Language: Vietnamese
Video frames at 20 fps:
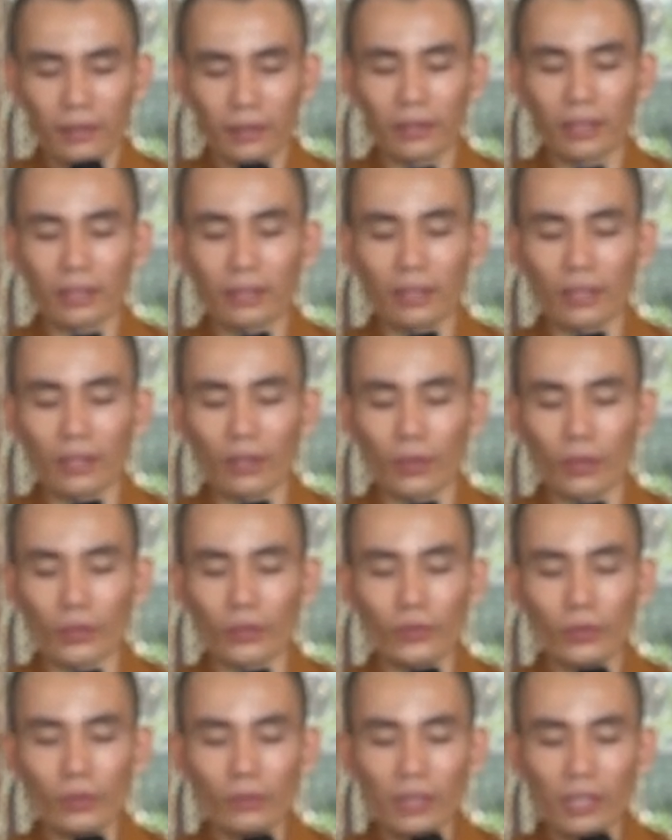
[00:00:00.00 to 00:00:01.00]
Cho nên
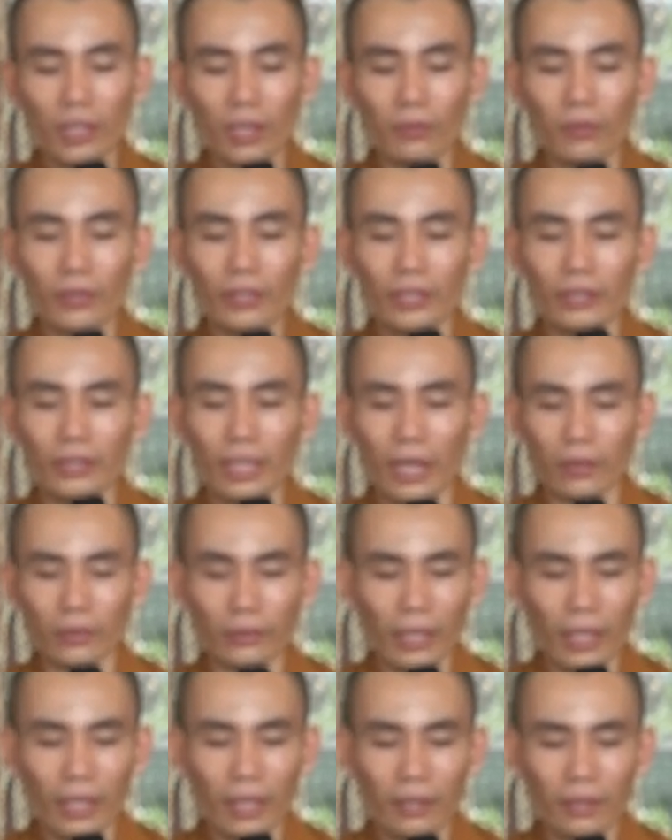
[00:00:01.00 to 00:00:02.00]
ngồi xuống không có gì tạo
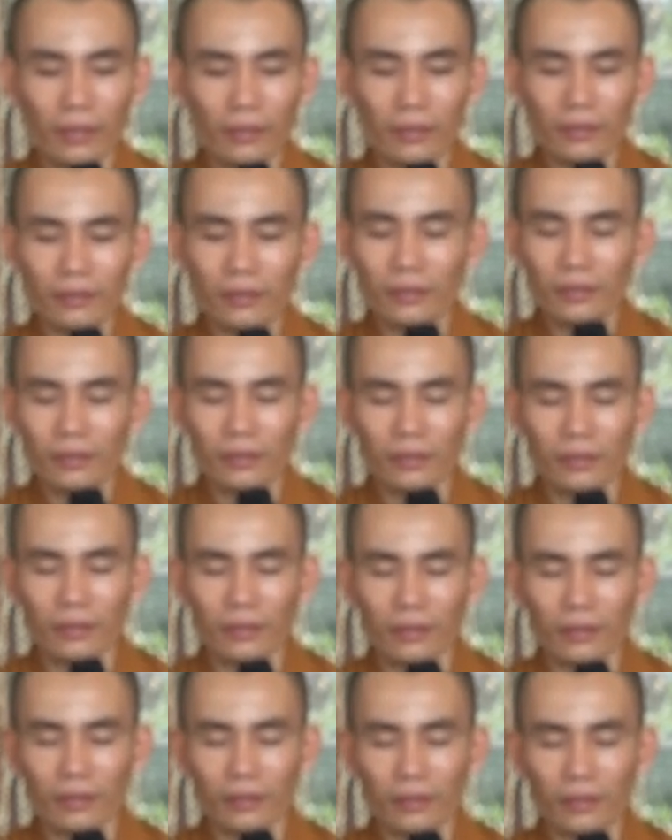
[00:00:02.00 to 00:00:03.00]
tác,
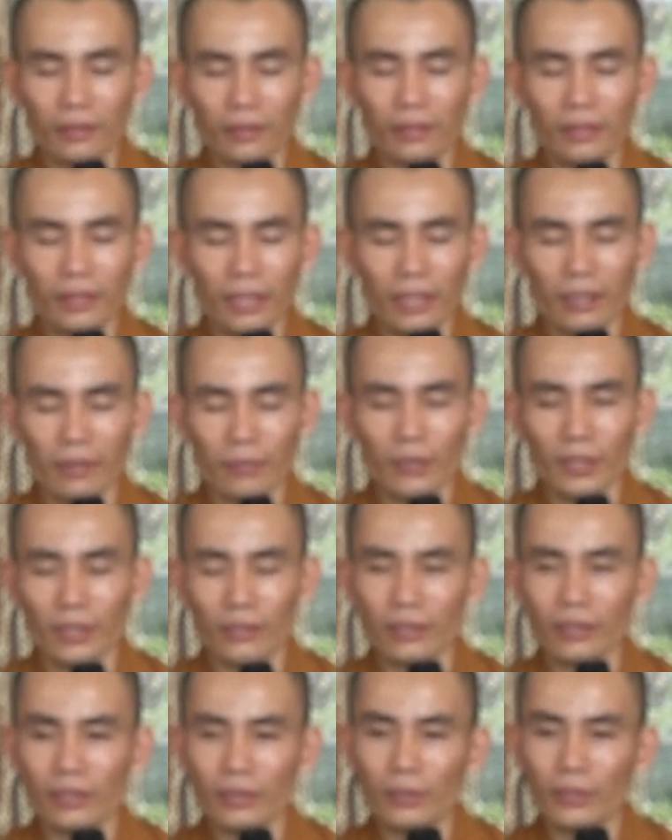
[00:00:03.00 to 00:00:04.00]
thứ này
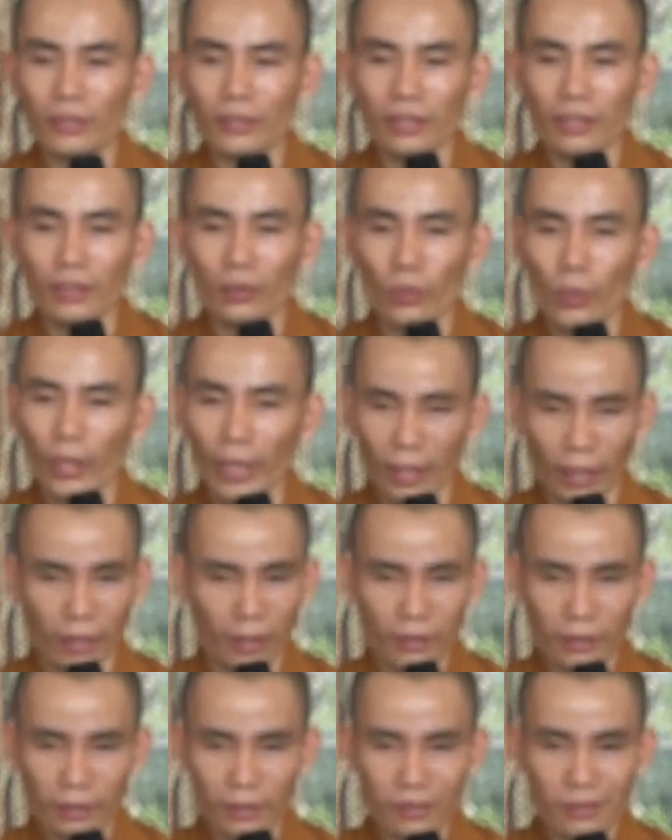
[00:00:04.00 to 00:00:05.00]
mình chưa bao giờ quen.
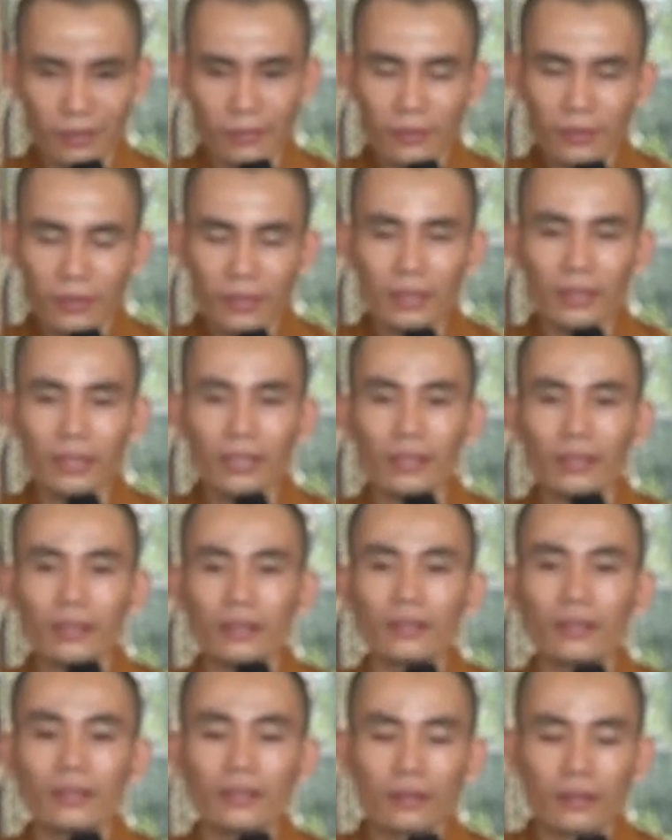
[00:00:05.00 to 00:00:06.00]
Cho
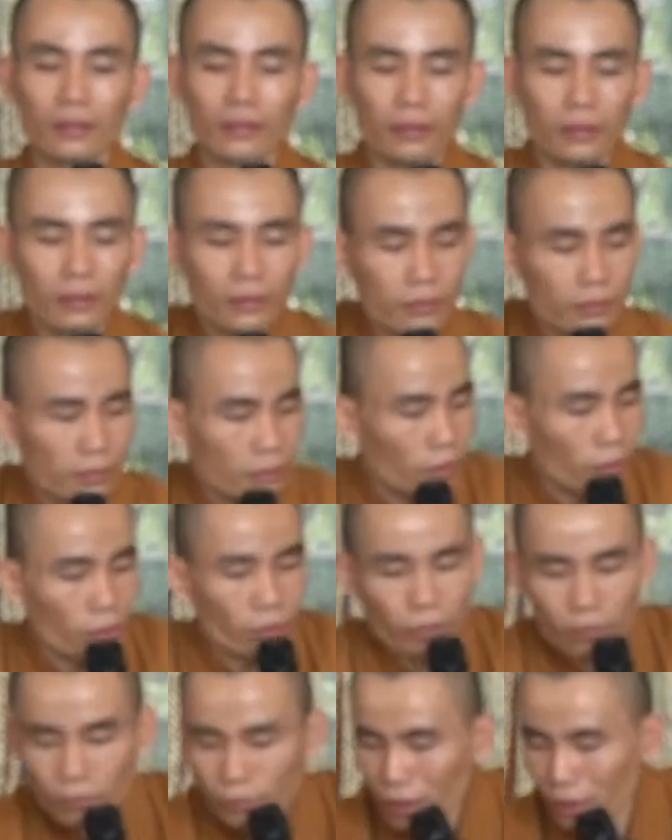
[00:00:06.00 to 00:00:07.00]
nên
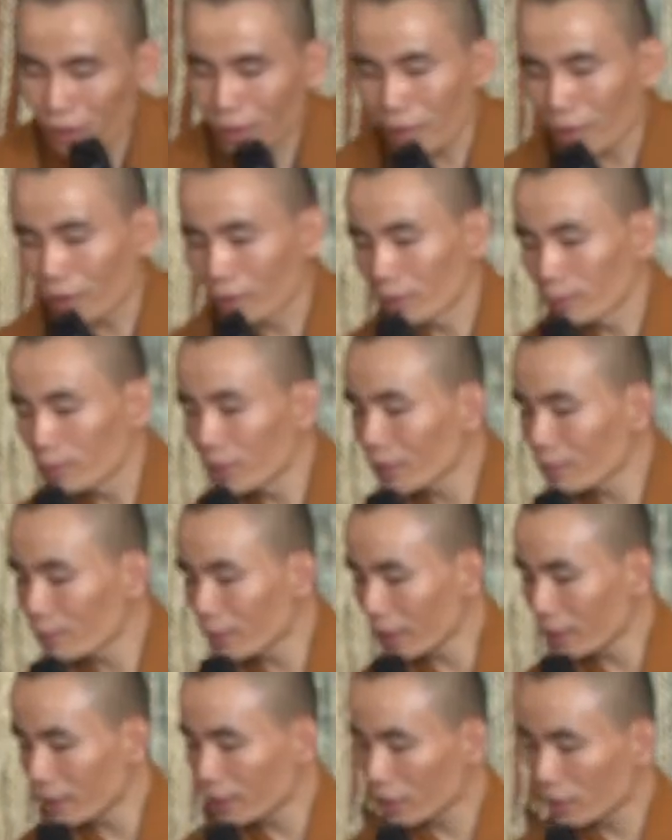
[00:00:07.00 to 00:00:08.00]
ngồi xuống biết sao nó bức
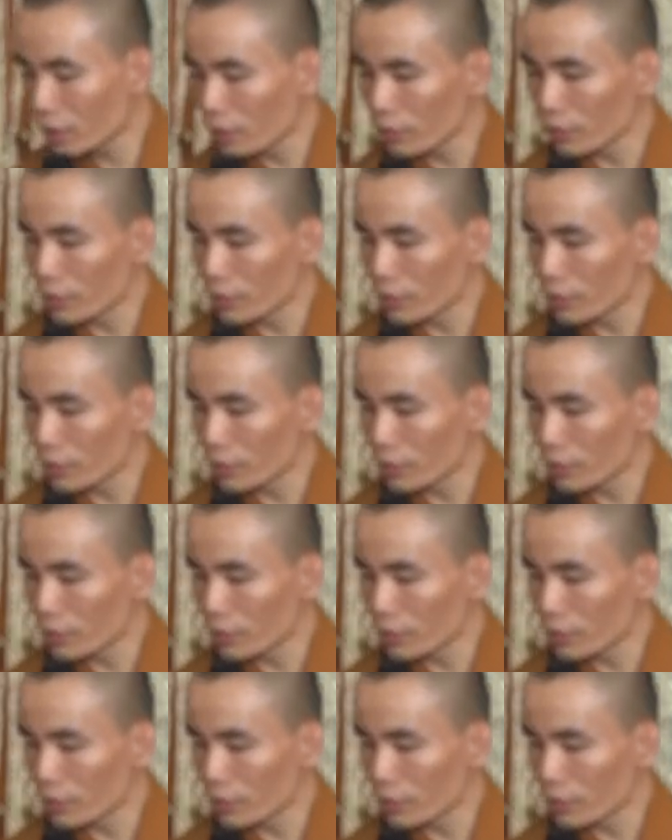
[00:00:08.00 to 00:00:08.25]
bách, nó khó